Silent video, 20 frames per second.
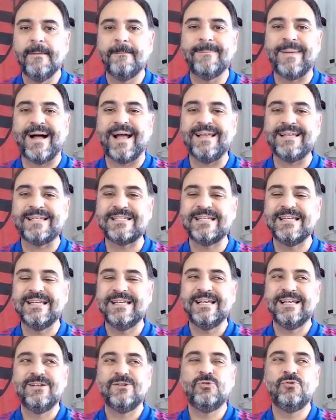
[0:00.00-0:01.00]
mas
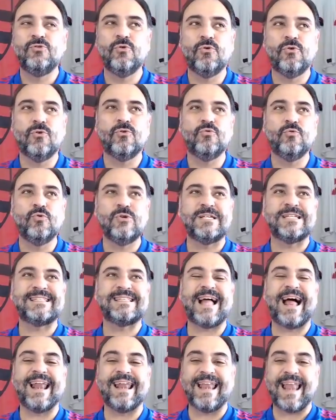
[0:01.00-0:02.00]
no, no
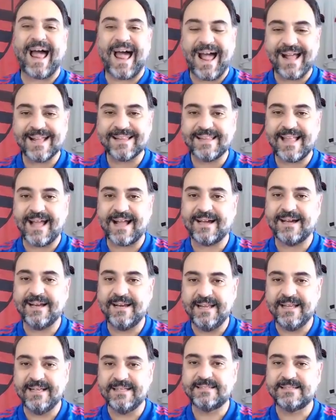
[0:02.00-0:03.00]
estalar da
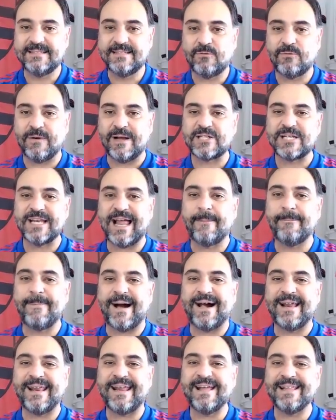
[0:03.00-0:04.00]
crise, com as
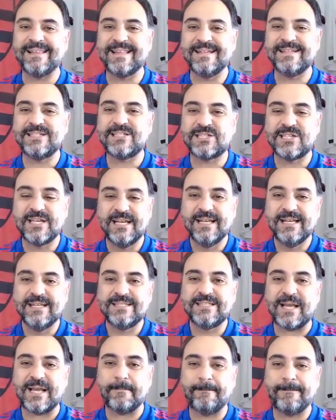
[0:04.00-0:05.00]
labaredas
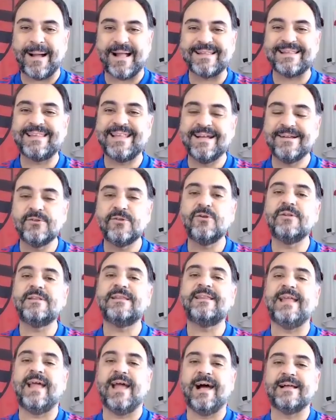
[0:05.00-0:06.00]
batendo no
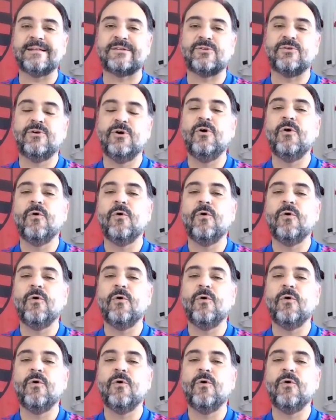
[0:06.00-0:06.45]
teto,